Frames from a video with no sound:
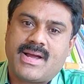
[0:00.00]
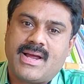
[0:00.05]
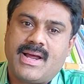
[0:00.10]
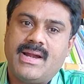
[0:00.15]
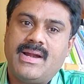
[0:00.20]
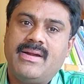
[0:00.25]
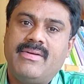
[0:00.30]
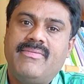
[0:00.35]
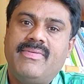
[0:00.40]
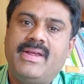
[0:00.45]

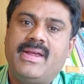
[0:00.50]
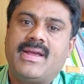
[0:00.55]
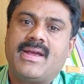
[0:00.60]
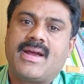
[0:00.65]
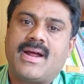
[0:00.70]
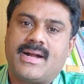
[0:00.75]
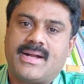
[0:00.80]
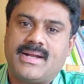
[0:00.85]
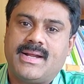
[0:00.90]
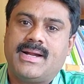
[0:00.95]
கல்வி
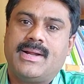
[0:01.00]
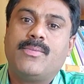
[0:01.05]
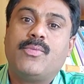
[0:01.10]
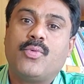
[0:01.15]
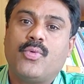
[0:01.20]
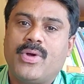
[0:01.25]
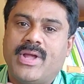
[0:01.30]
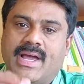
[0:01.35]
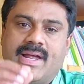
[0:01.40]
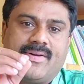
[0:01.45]
கட்டணம்
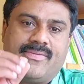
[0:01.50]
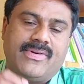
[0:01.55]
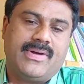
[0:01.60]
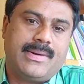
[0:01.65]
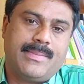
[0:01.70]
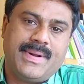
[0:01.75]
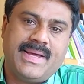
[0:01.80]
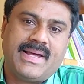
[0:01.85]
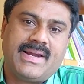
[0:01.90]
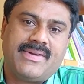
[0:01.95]
உயர்வு
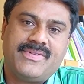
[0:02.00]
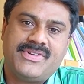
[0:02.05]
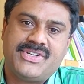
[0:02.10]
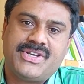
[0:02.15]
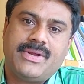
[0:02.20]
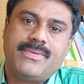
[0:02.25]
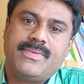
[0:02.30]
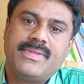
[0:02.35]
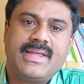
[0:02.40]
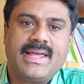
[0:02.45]
அப்படிங்கிற
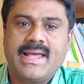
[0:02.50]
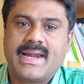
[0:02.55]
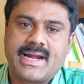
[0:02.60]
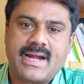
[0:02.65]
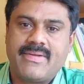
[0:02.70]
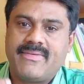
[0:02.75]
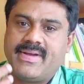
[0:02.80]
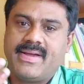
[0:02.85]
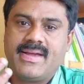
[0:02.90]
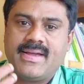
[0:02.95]
விஷயம் வந்து
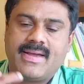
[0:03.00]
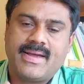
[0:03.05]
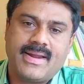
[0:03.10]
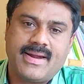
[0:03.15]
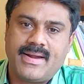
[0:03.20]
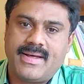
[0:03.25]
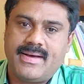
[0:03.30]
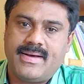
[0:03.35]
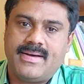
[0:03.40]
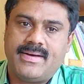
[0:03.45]
ஏற்கனவே
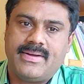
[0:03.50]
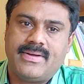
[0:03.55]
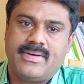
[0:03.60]
எல்லா